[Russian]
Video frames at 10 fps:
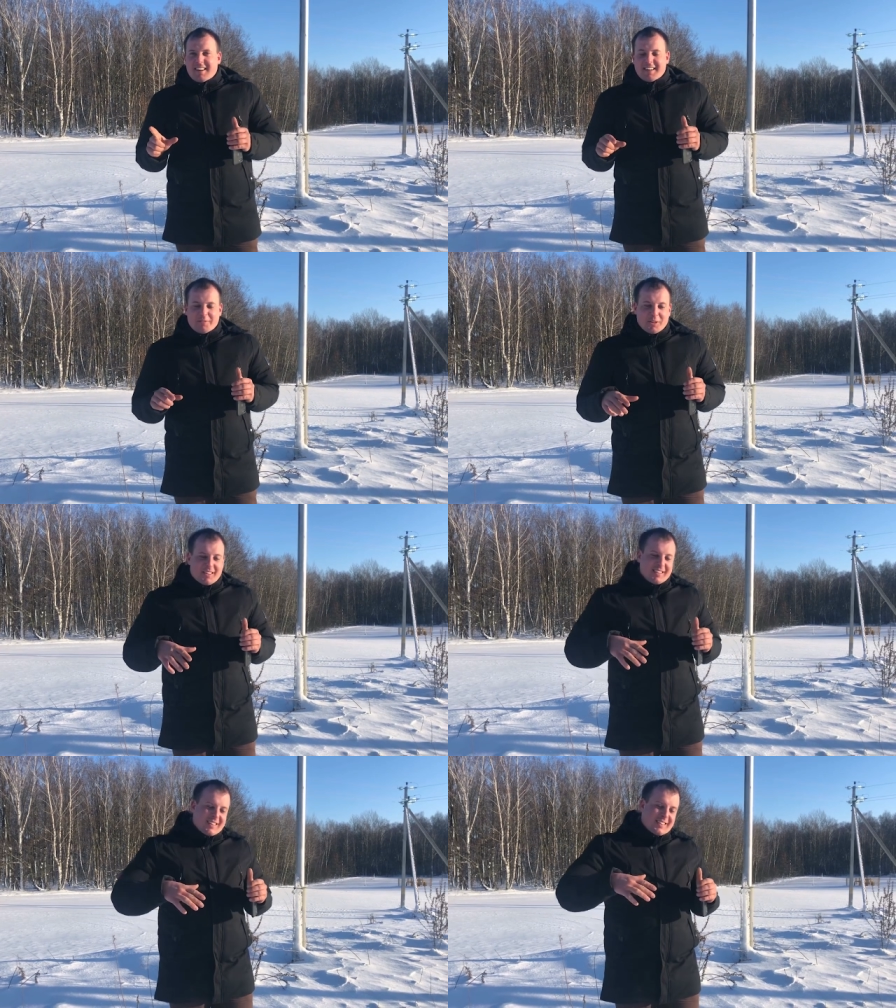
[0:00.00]
Вот
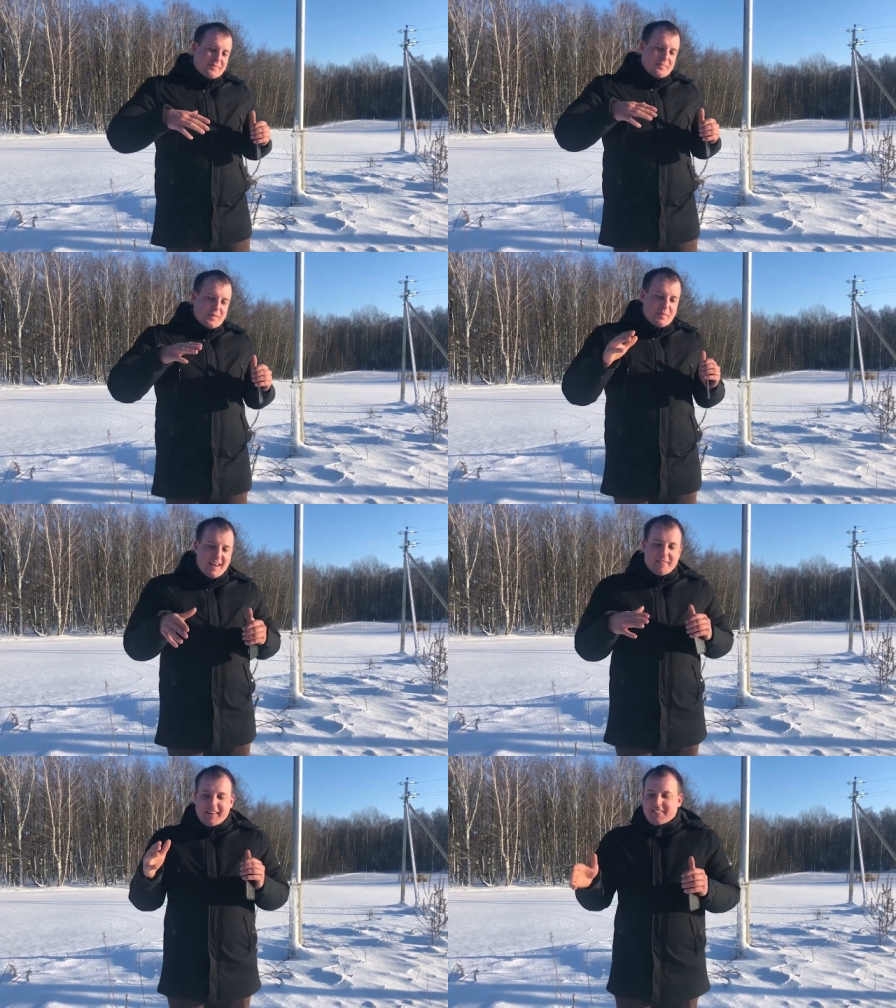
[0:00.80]
э,
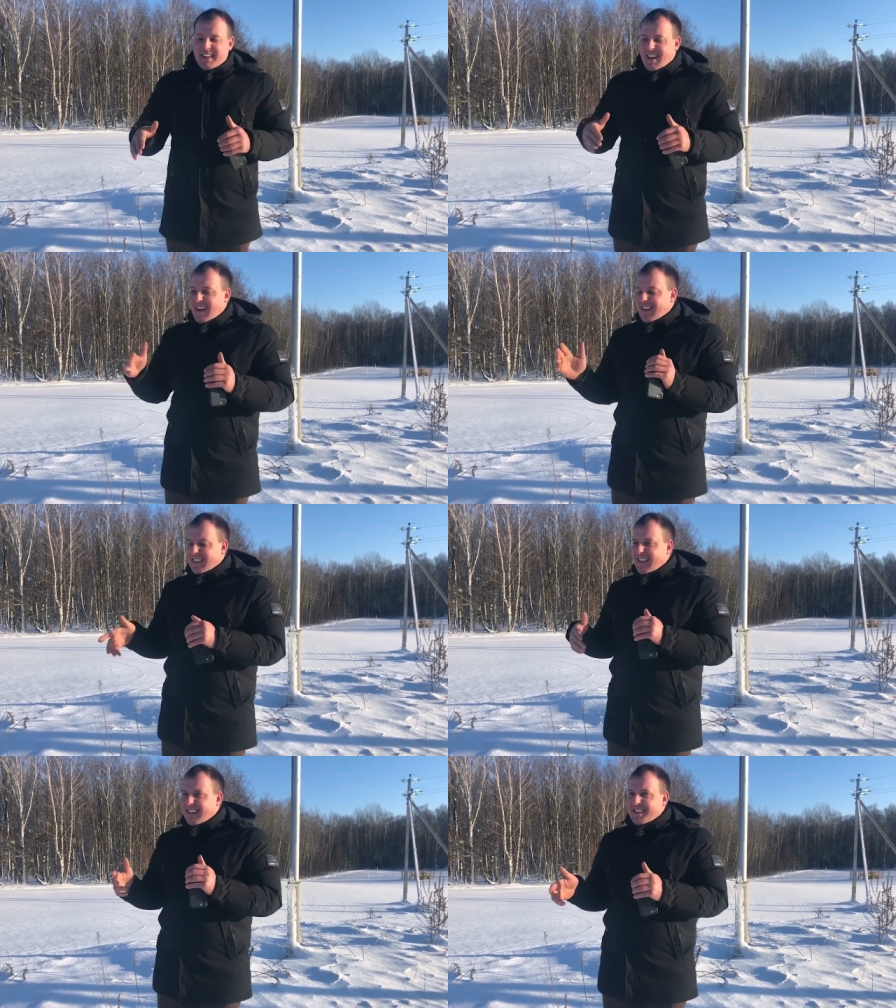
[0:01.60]
первая, вторая,
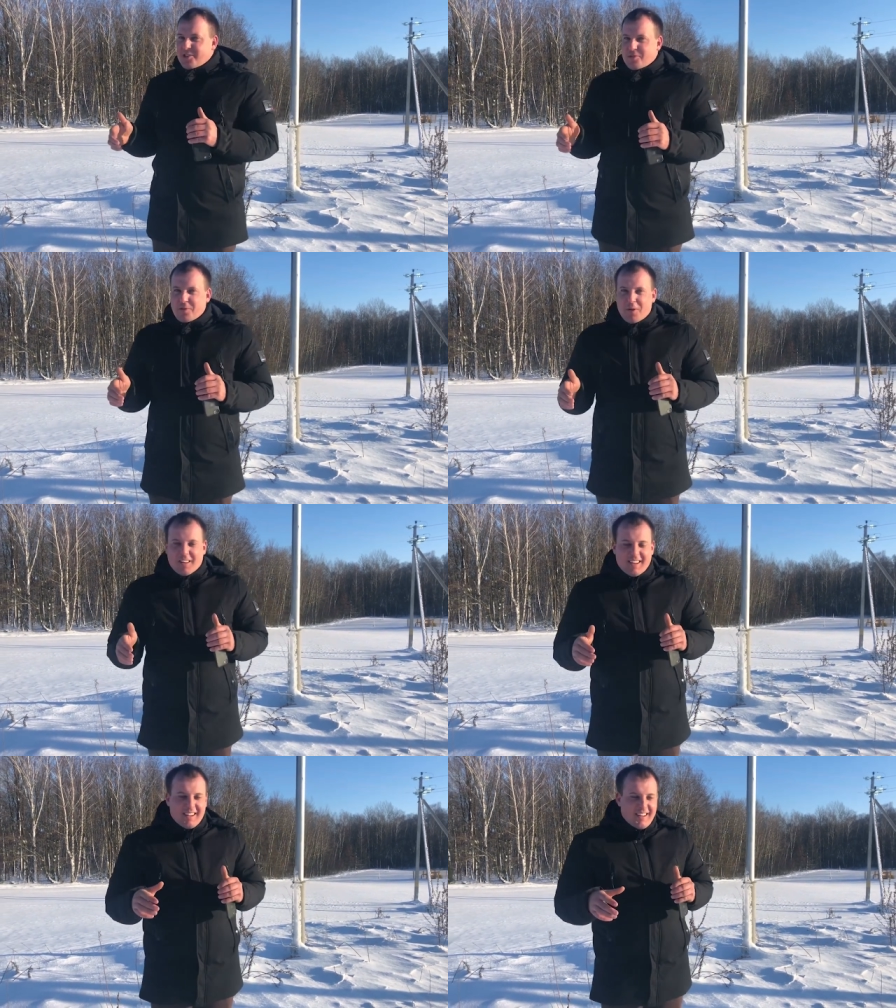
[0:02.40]
третья,
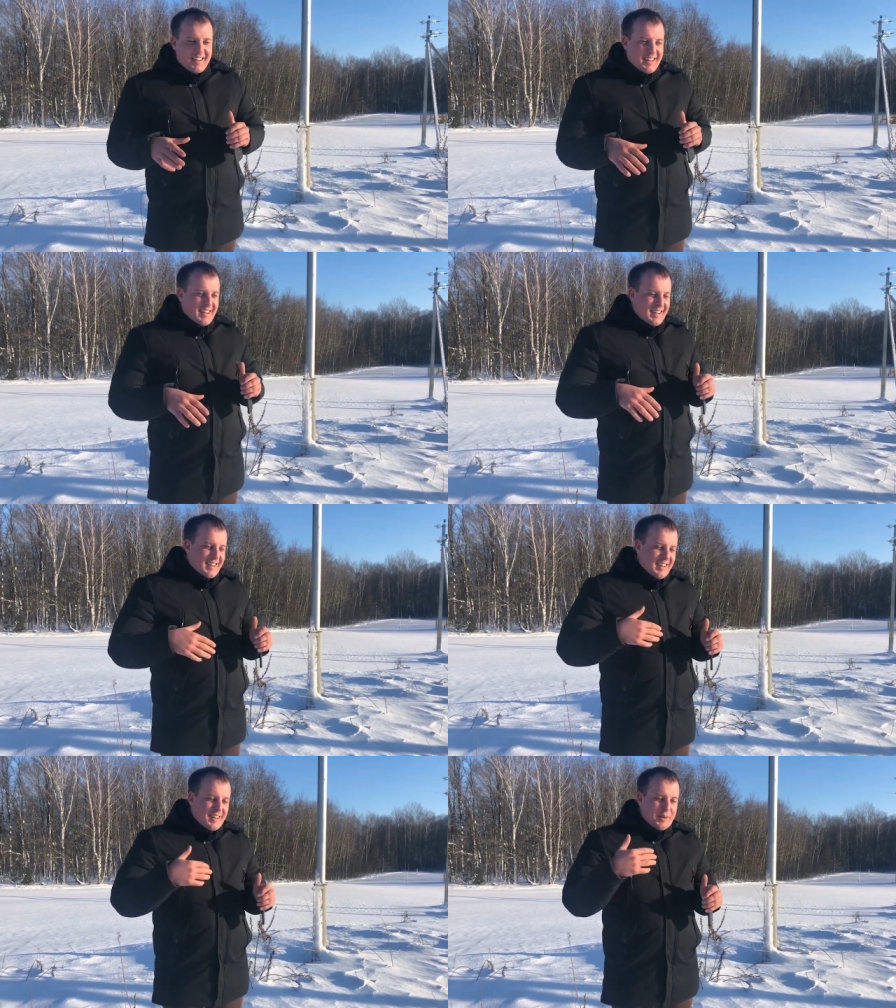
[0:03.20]
четвертая.
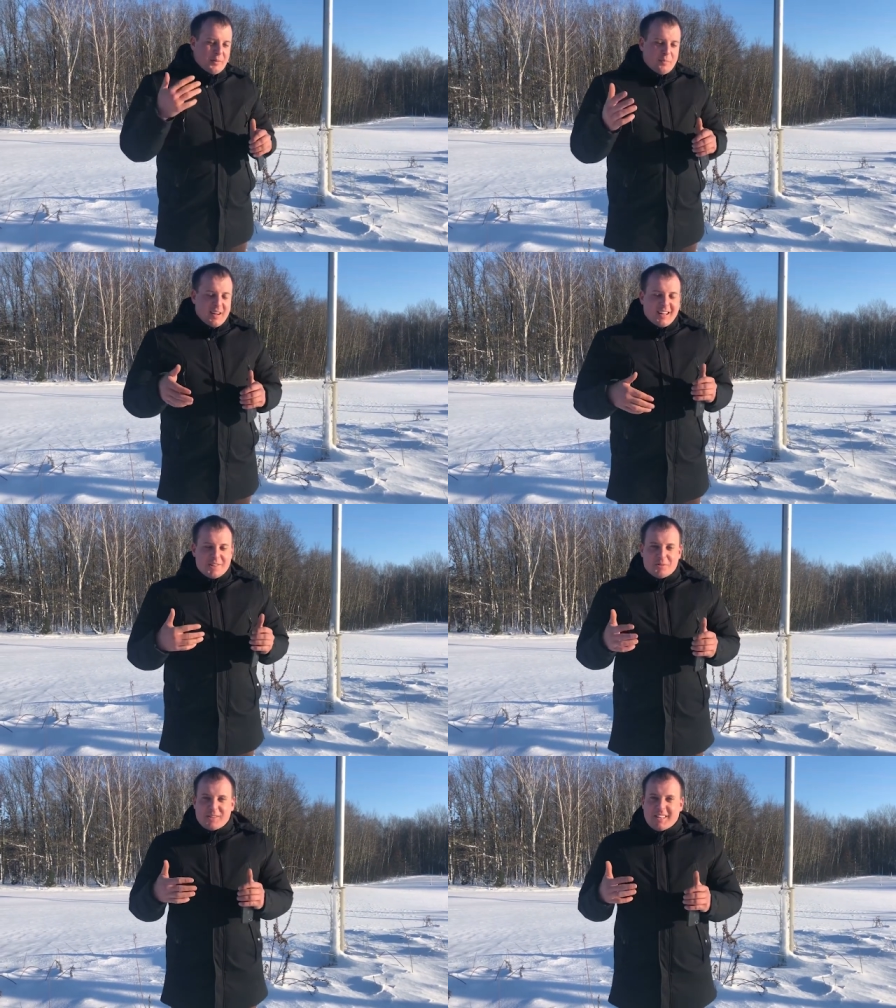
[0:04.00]
И про
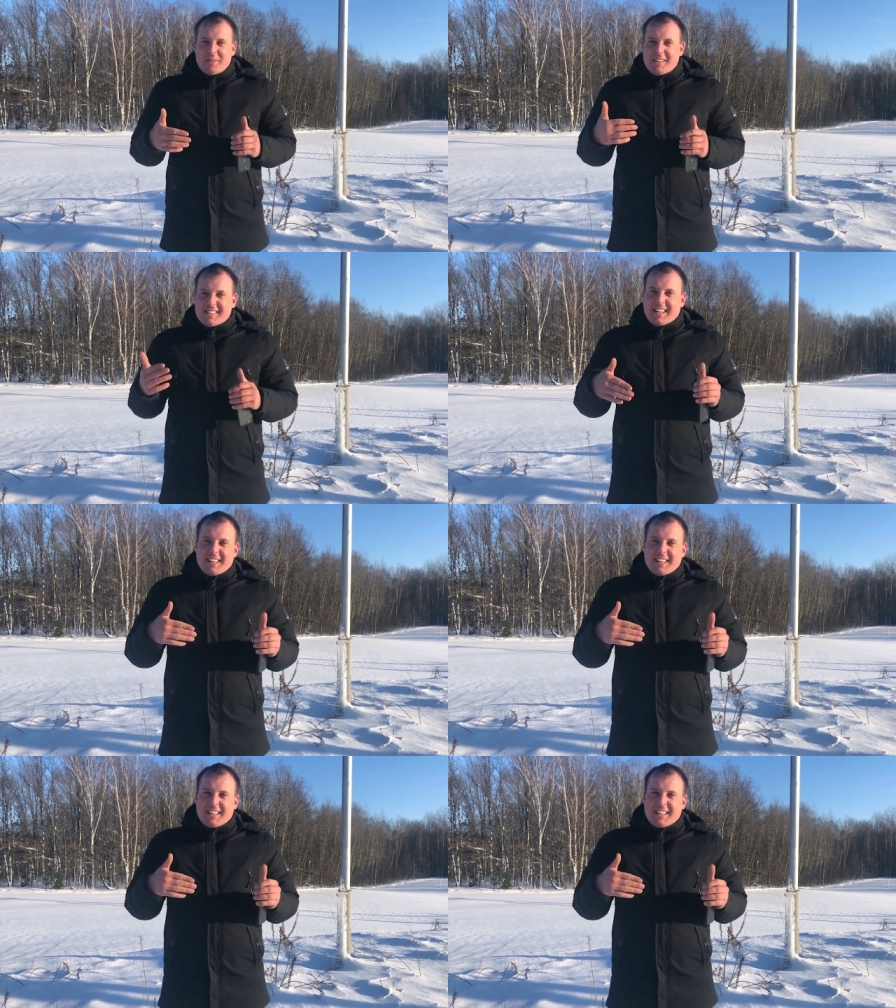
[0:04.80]
каждую серию есть какие-то